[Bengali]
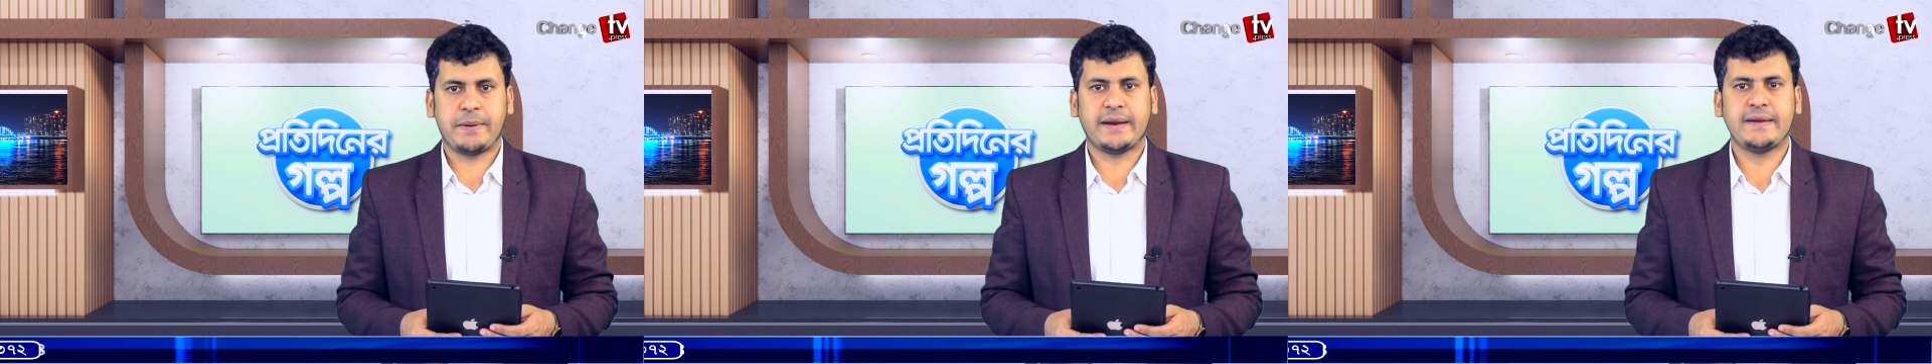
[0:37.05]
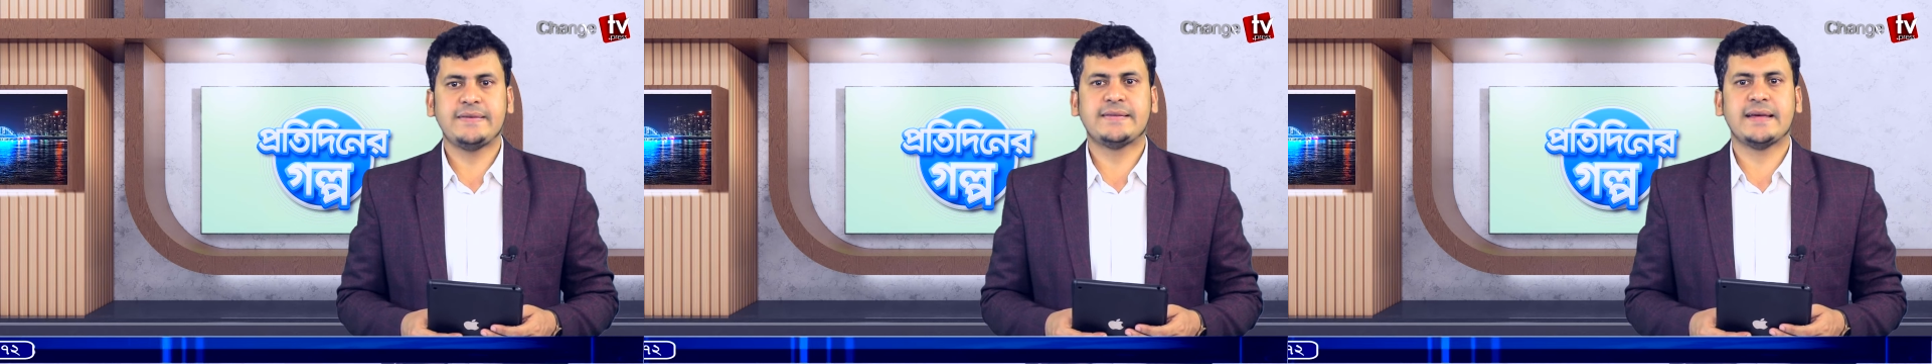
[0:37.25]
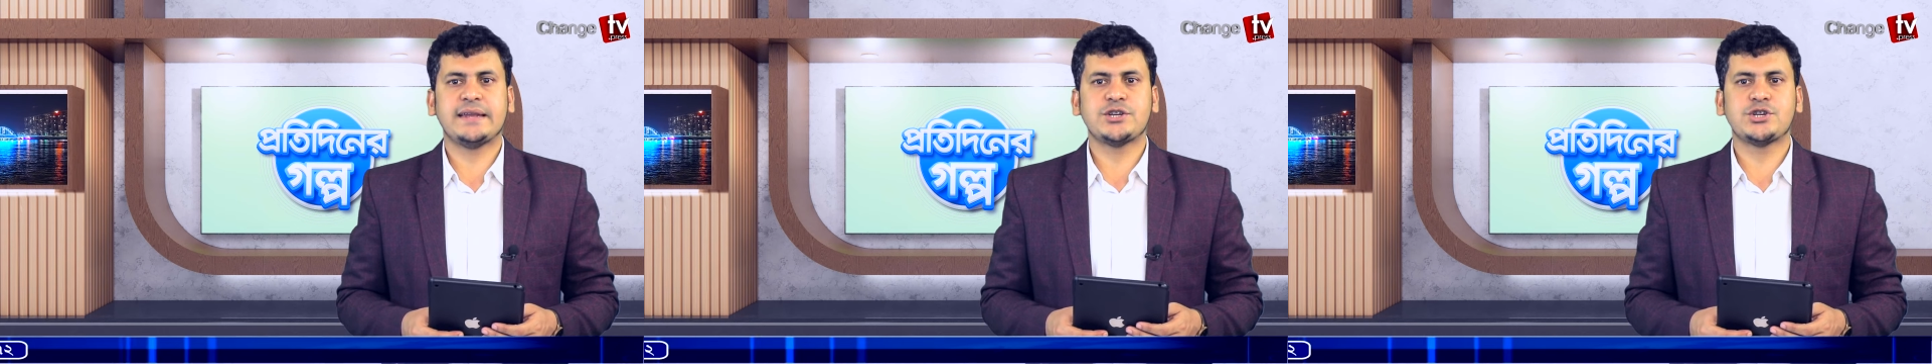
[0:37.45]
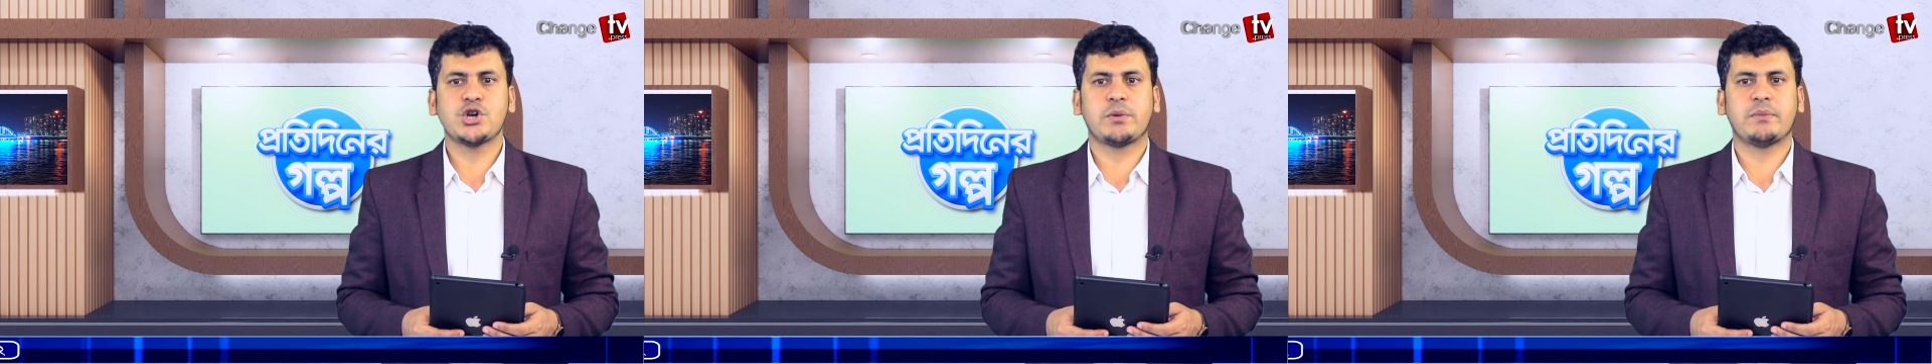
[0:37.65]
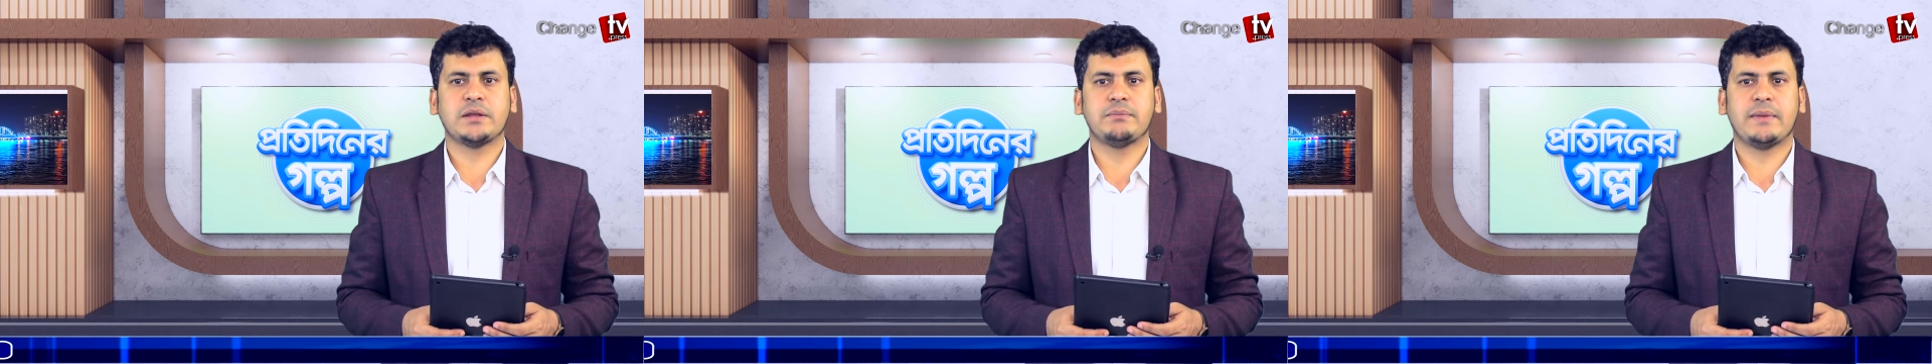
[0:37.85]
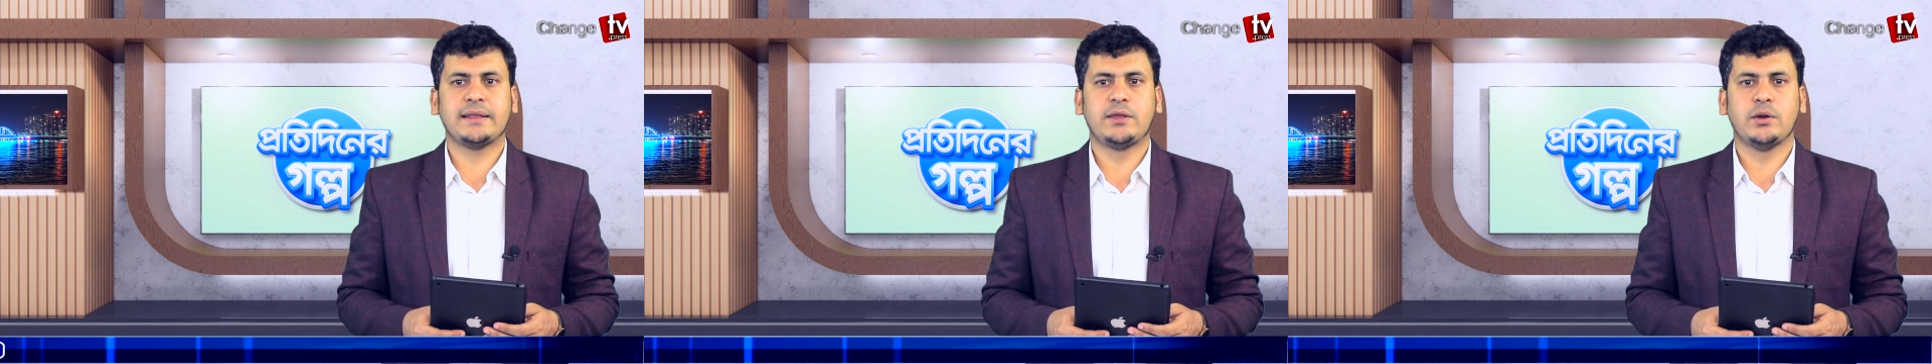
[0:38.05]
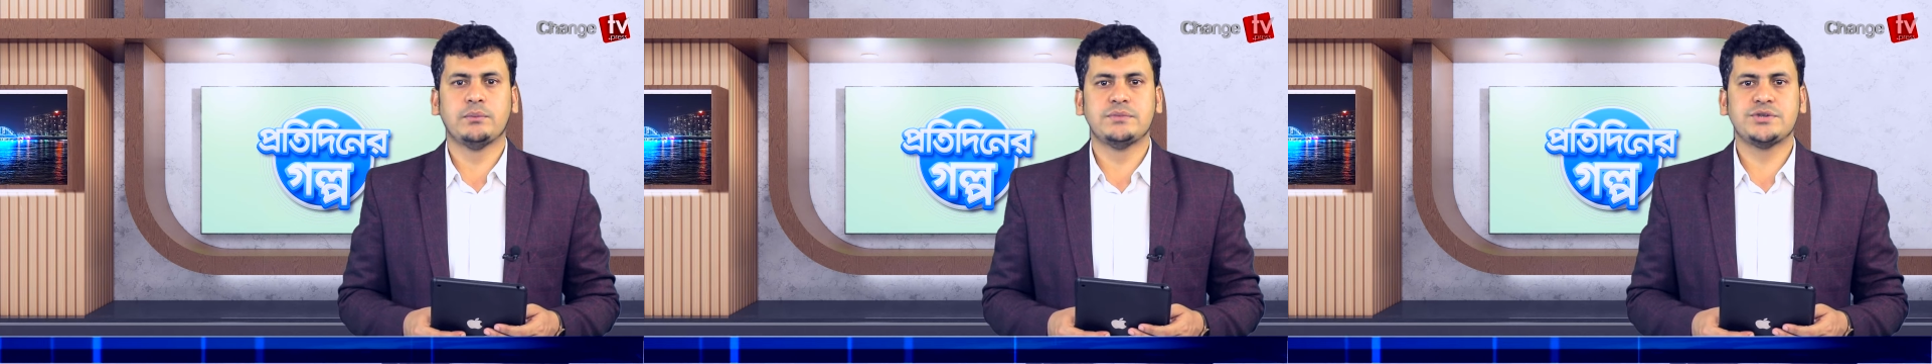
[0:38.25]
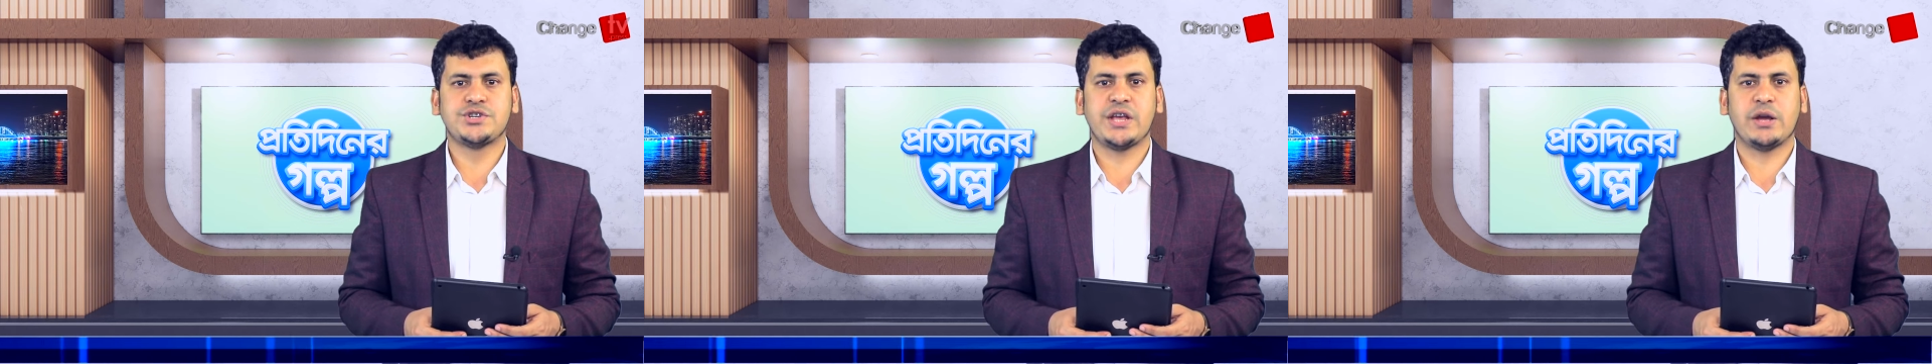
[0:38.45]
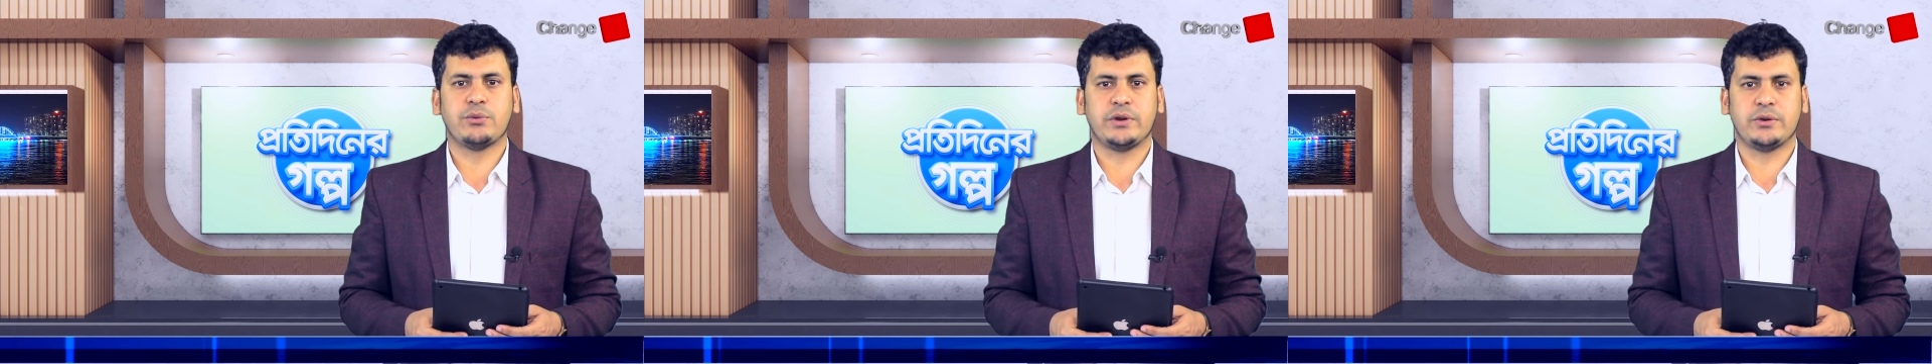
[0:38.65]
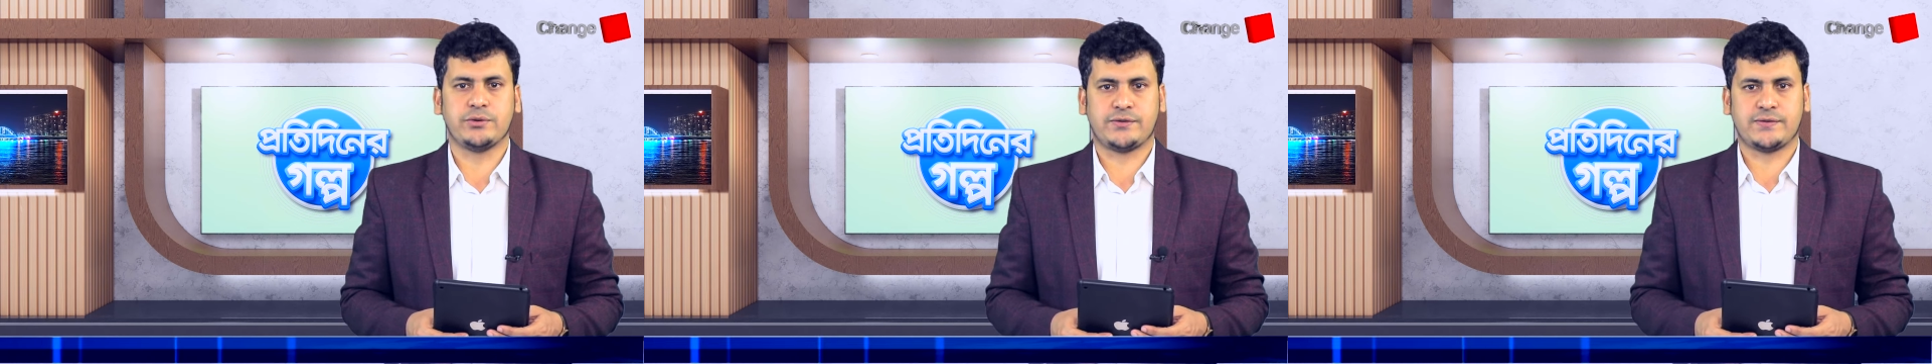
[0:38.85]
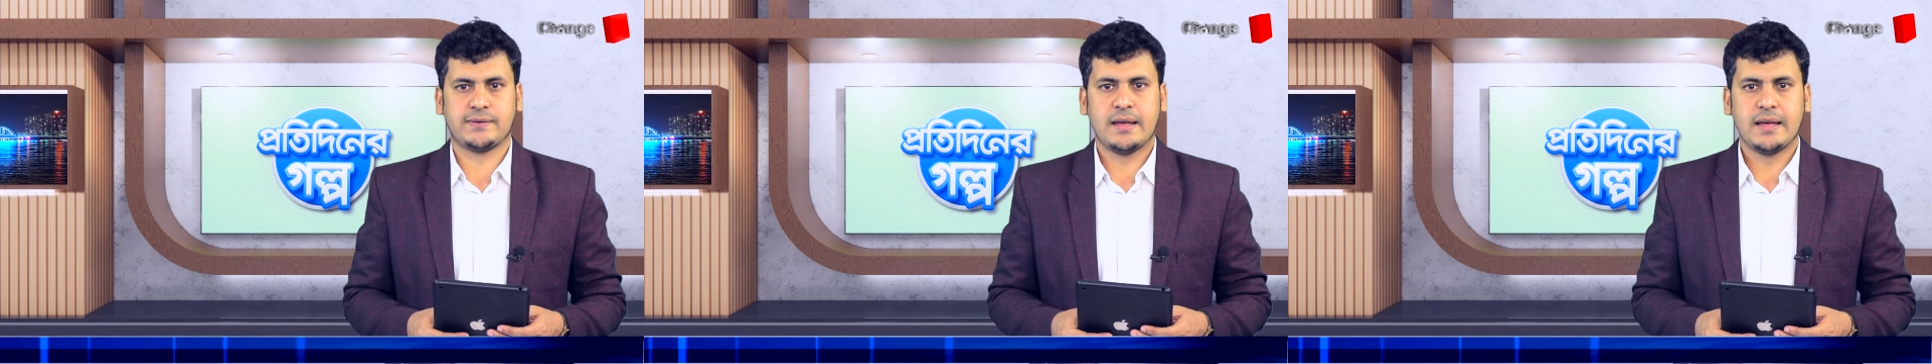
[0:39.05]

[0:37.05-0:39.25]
পাকিস্তানি সংবাদ মাধ্যম জিও নিউজ